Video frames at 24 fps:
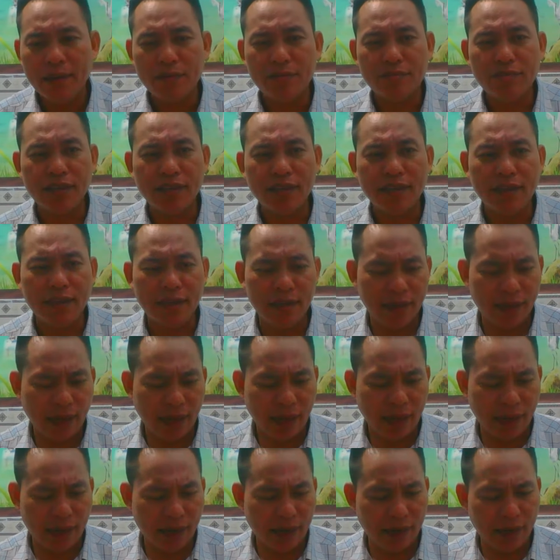vì
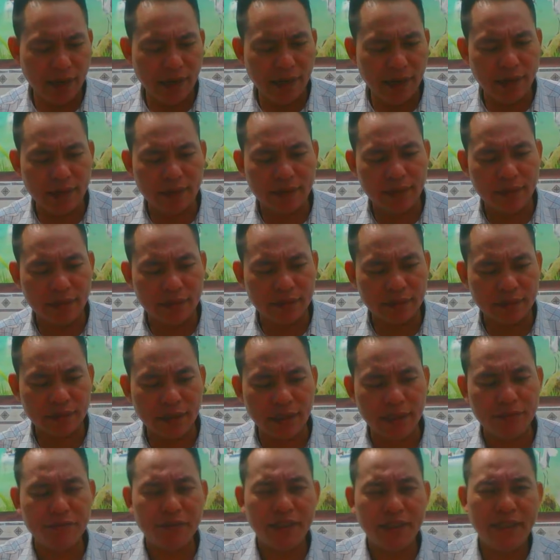là đời thường
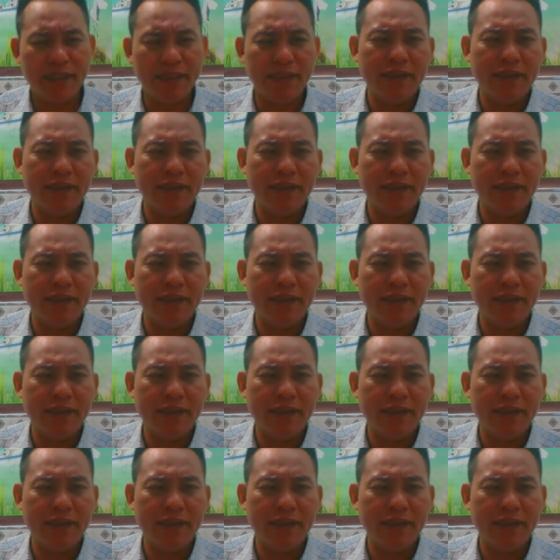TV